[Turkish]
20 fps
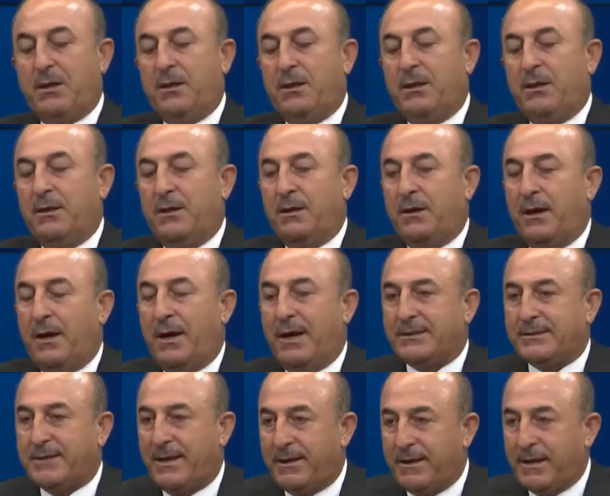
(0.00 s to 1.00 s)
Ee,
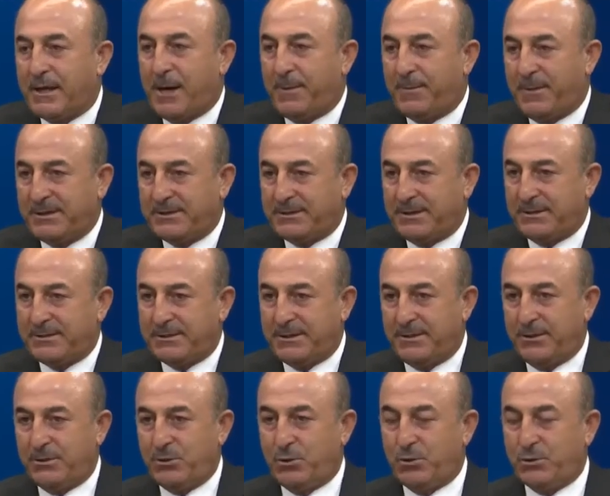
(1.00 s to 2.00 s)
askeri
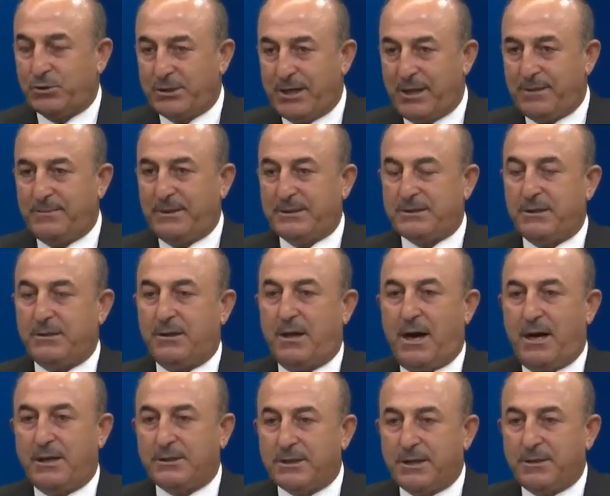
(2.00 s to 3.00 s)
kapasitesinin güçlenmesinde
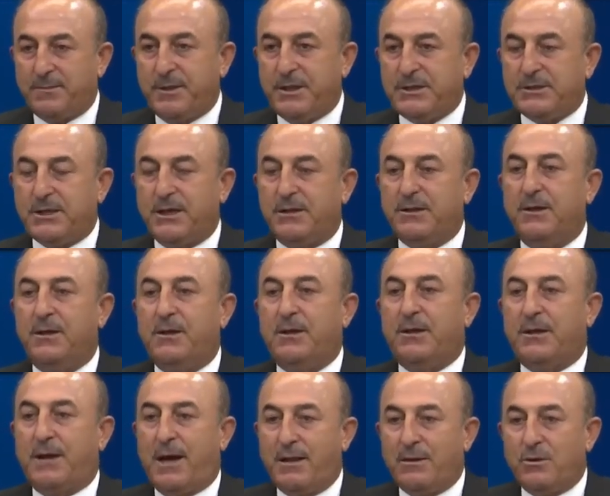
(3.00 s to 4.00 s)
Azerbaycan
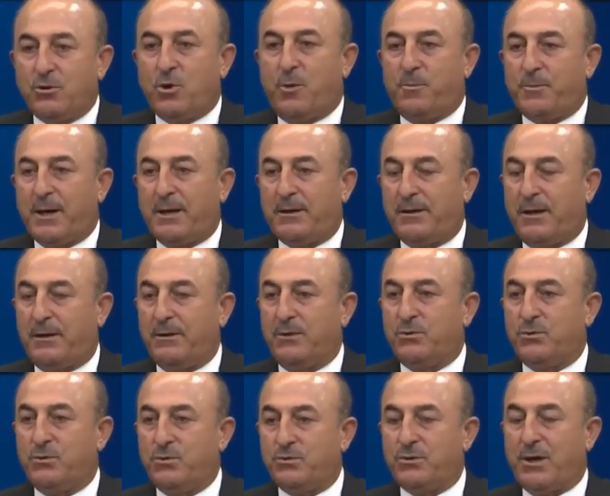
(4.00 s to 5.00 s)
kendi
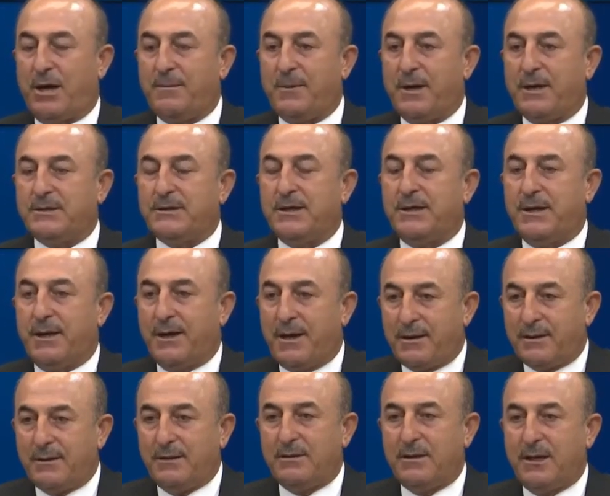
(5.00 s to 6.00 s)
topraklarını kurtarmak için
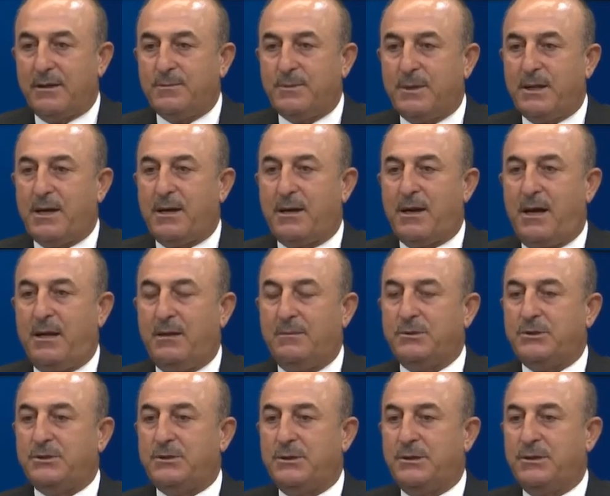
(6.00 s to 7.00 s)
gerekli tedbirleri
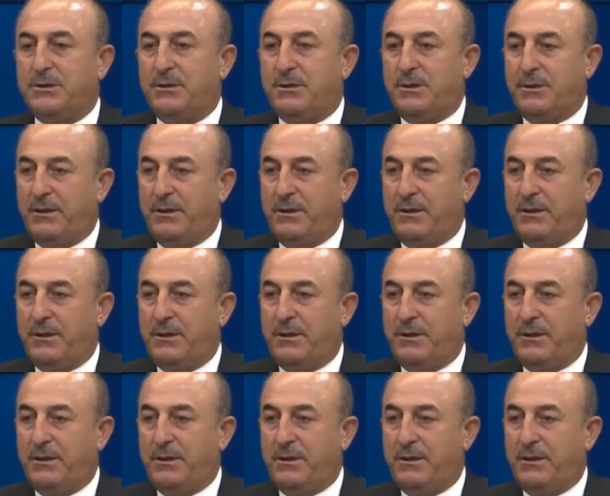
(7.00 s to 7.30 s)
almıştır.